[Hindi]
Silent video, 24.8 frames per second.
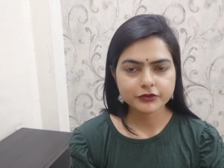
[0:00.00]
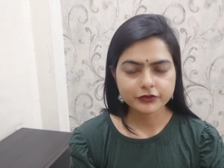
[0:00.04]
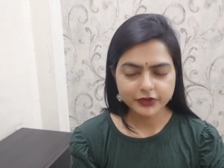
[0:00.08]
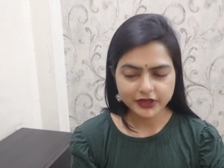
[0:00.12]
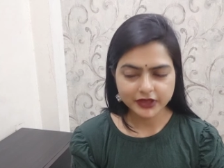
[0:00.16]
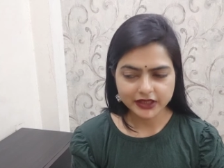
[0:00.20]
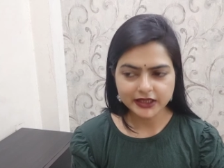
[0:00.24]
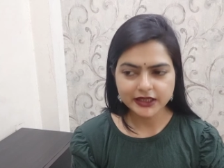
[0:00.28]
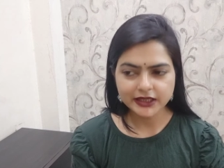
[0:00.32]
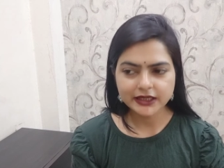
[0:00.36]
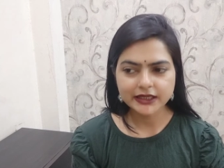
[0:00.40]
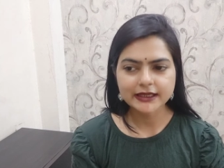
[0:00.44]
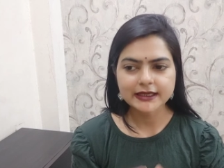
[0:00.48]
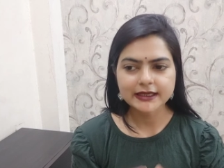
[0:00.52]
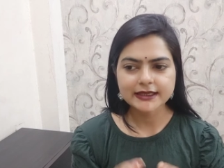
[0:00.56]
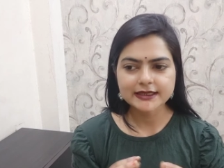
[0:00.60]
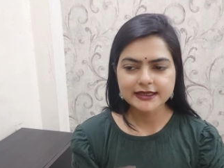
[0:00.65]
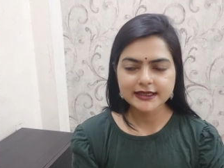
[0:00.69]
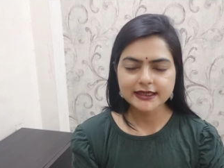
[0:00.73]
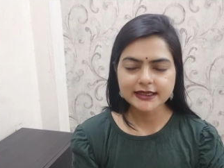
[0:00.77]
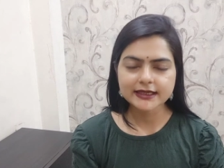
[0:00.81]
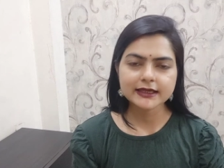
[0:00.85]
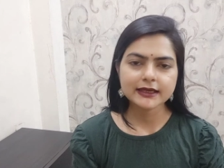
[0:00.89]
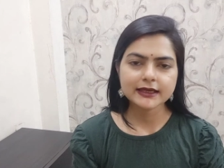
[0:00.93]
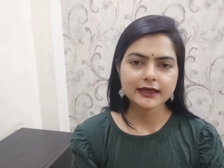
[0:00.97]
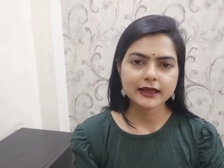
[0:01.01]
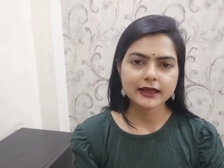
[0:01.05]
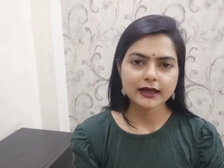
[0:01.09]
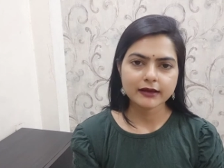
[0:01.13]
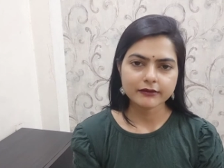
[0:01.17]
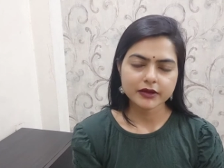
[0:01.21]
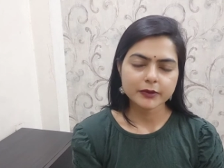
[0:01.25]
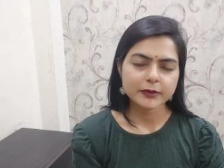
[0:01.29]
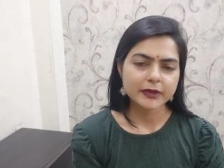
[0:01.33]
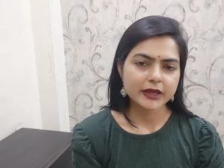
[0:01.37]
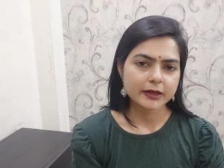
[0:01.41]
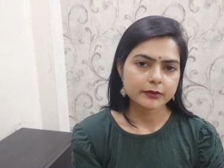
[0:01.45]
वीक इसके
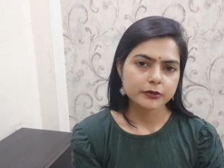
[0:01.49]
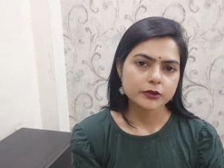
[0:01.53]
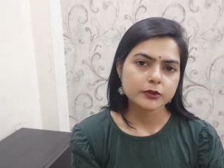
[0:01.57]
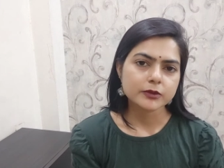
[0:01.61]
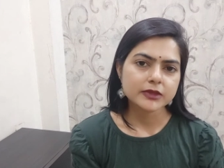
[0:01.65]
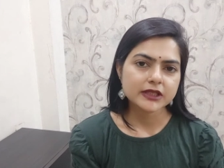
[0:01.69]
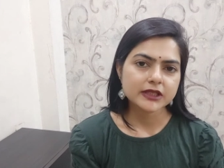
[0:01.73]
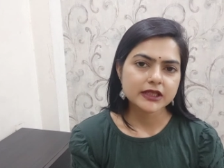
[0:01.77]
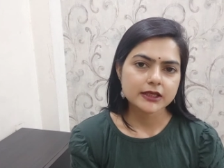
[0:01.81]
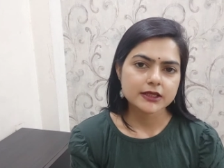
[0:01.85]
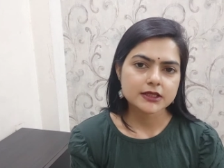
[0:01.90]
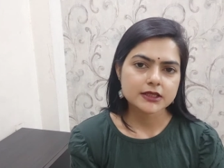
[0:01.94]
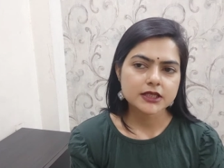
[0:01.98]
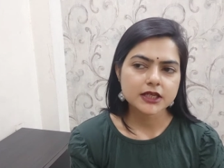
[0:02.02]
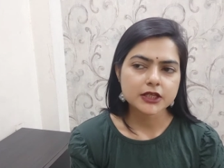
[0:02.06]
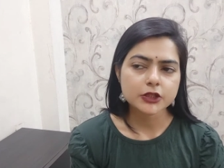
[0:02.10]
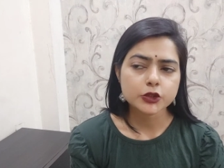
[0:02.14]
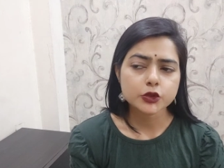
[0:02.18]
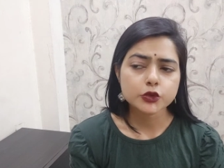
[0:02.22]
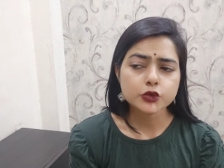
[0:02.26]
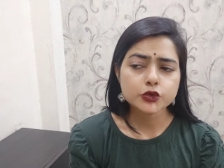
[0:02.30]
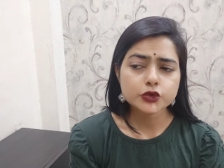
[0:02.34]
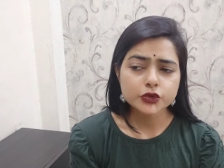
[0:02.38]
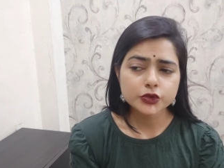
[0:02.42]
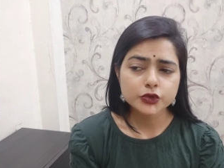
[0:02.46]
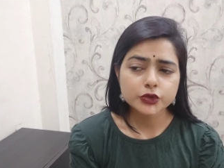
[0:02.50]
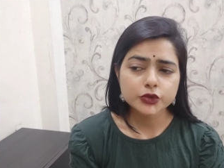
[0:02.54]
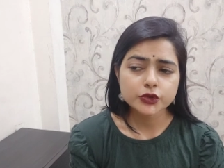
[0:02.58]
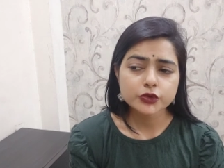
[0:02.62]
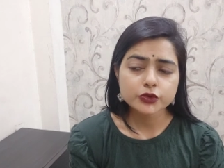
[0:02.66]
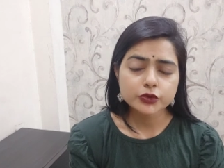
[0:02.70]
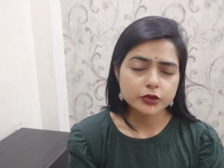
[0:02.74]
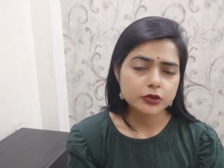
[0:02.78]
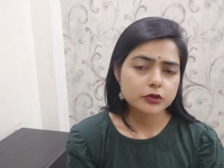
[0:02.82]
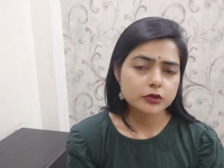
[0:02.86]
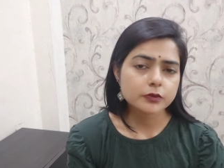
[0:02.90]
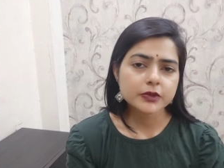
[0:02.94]
अलावा मैं आपको बताना चाहती हूँ जो
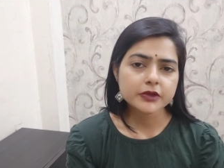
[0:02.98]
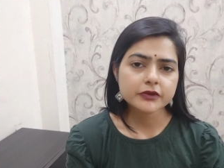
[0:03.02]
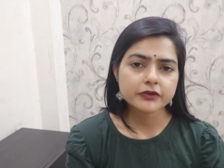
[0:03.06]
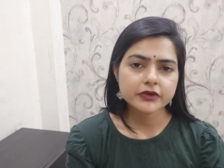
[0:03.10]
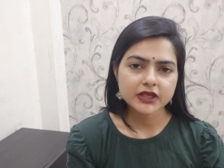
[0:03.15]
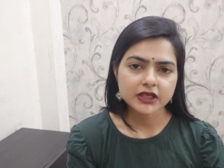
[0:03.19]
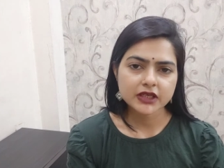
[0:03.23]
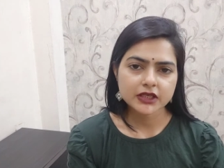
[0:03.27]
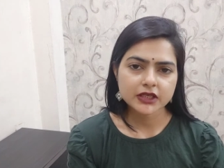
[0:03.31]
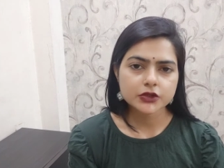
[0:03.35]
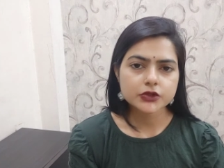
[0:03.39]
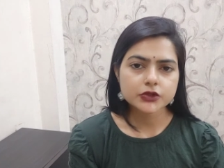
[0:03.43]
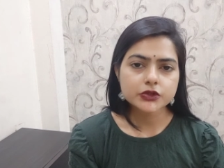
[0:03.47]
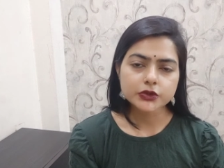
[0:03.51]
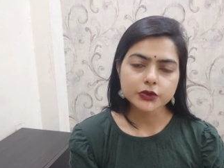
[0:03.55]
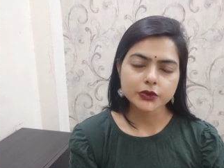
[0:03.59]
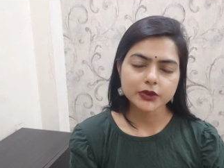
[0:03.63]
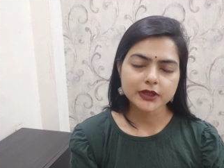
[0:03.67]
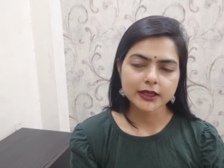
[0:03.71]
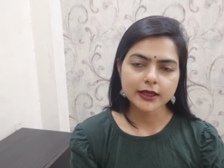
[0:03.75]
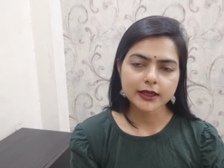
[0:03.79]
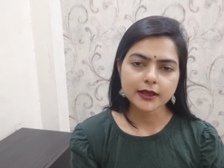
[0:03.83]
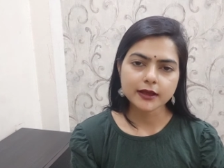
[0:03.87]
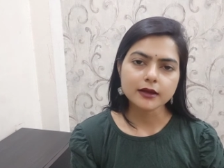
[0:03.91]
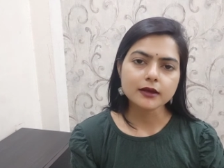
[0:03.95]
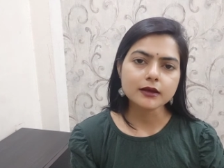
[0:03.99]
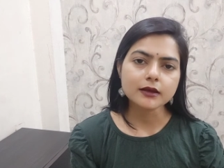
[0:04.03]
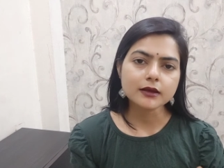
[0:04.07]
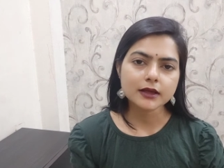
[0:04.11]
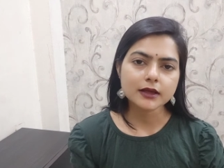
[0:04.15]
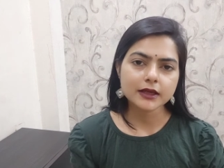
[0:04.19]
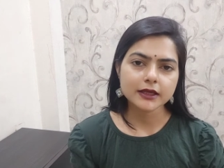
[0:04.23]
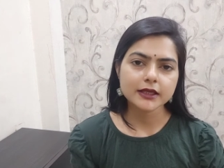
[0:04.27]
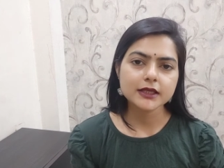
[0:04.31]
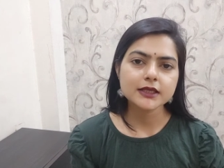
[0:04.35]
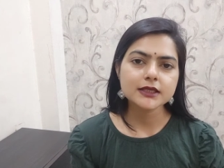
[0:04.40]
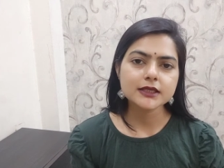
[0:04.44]
यूट्यूब पर वीडियोज़ होते हैं ना
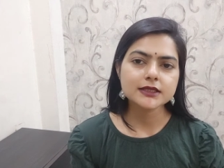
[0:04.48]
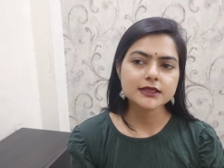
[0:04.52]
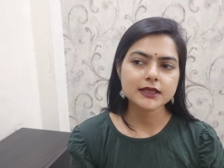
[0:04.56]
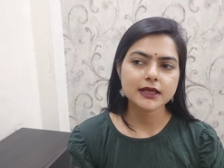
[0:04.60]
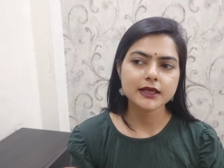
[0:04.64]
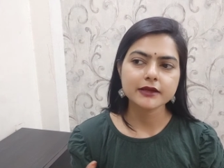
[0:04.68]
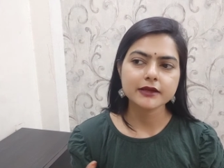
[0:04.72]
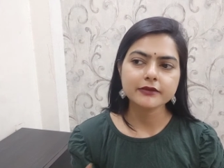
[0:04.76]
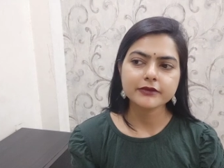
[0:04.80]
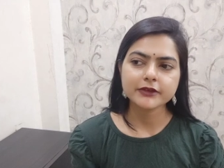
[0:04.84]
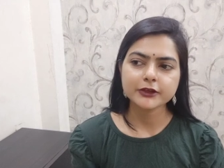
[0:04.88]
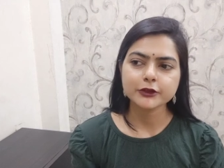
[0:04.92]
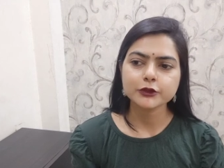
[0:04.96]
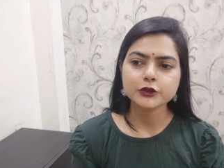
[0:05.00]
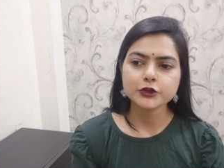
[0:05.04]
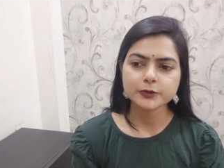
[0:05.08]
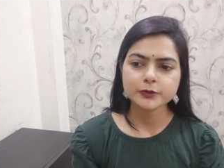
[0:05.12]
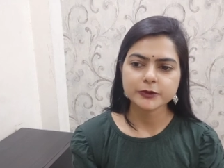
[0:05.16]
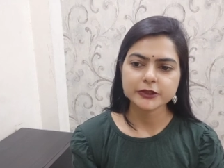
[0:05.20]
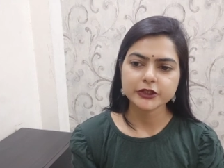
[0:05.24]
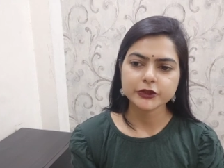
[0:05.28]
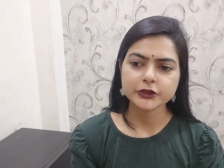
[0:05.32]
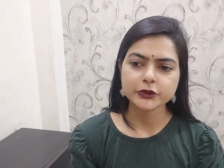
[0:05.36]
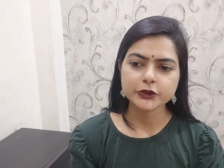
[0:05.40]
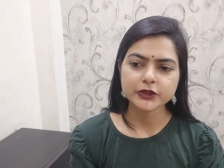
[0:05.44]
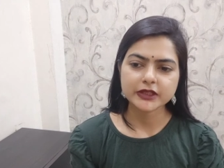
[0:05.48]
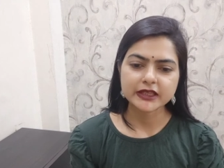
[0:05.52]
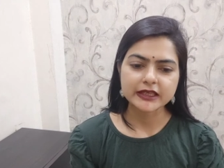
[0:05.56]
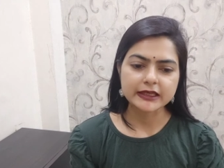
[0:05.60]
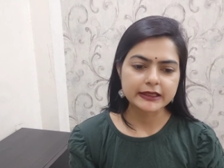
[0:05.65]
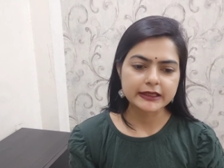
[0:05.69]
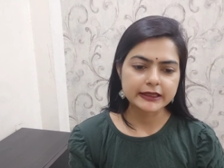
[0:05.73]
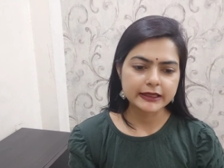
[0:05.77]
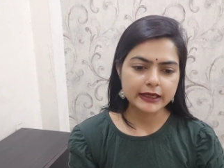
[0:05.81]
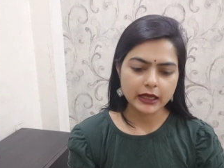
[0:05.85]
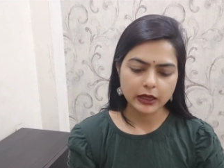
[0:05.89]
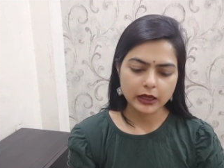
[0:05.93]
कई सारे वीडियोज़ पड़े होते
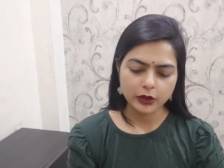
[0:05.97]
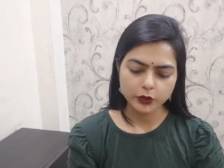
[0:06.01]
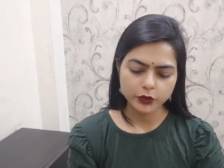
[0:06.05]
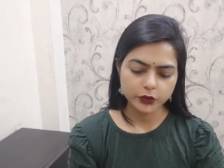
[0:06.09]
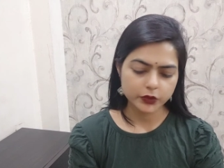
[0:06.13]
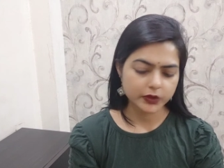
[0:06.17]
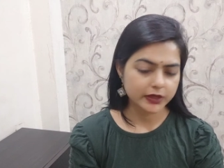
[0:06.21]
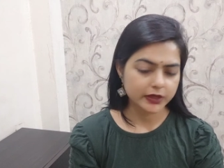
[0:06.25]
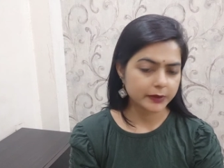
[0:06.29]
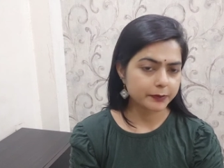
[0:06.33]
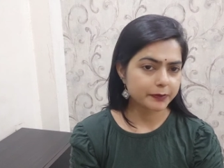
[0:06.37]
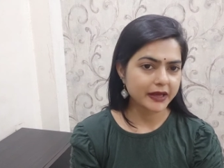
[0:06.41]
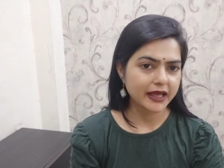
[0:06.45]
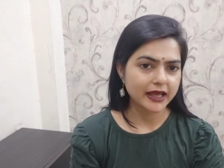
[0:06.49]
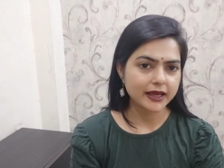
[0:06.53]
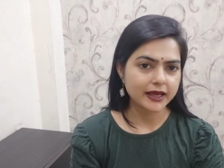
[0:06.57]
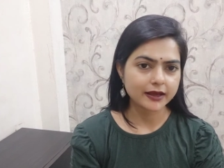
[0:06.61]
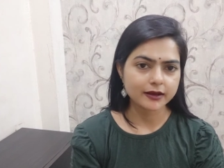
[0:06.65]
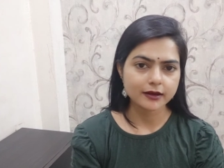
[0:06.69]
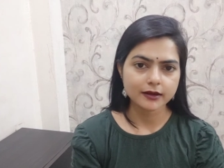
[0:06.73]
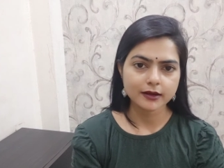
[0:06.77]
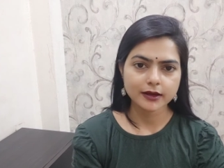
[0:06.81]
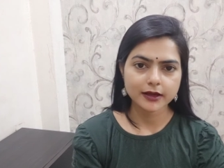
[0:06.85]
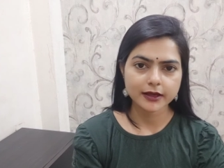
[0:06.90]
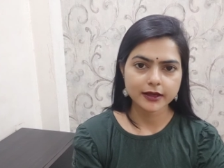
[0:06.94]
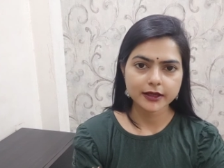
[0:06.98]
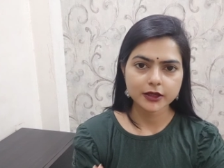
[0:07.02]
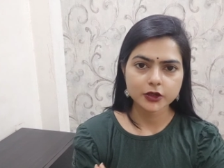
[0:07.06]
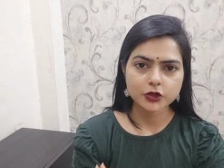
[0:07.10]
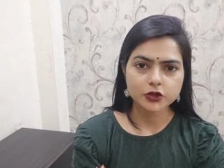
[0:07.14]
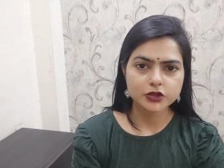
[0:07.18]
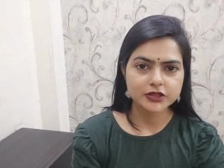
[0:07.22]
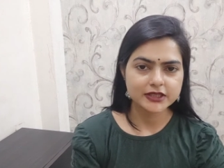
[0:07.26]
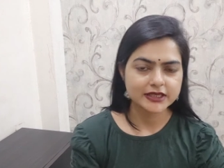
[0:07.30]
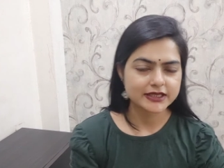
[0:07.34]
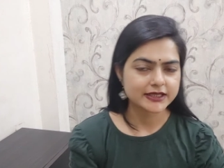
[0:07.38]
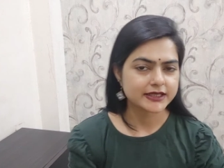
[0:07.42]
हैं कि उन्होंने पैक लगाया
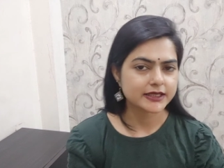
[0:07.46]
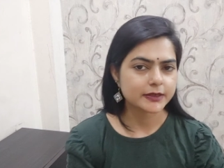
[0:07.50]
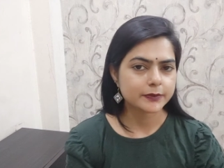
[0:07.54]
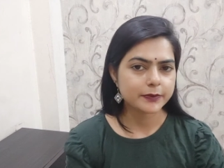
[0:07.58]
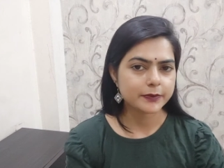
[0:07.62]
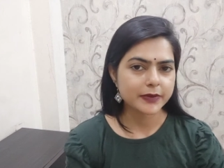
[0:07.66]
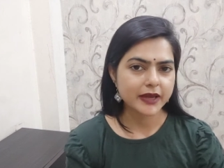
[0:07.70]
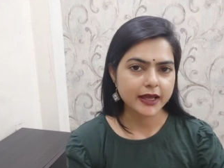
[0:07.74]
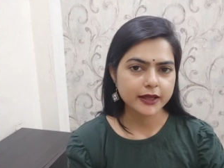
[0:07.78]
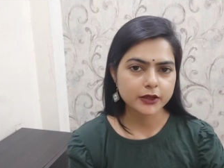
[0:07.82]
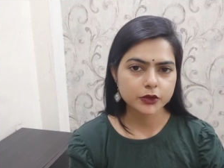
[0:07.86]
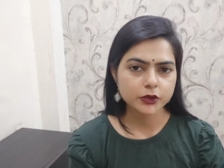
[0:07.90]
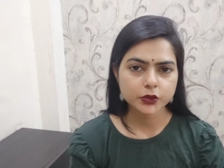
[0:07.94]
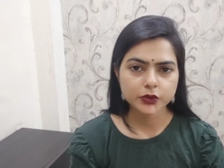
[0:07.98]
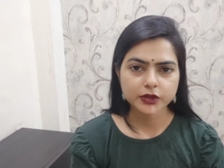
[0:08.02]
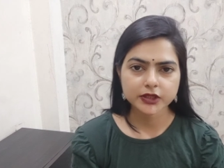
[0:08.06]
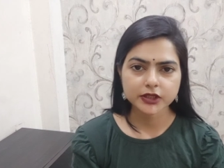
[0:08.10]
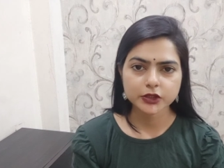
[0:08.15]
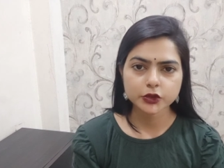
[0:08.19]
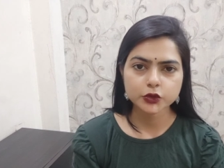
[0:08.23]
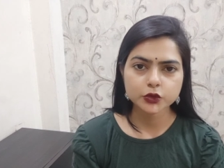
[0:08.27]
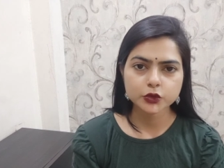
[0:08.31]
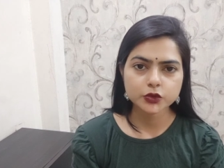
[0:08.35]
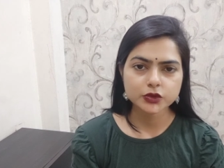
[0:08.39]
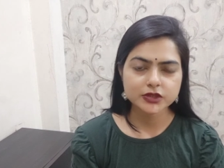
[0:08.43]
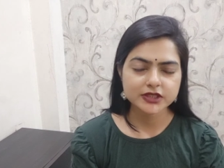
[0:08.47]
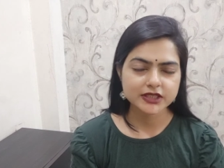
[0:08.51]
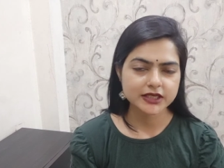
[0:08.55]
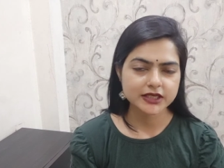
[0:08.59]
और जैसे ही पैक धोया तो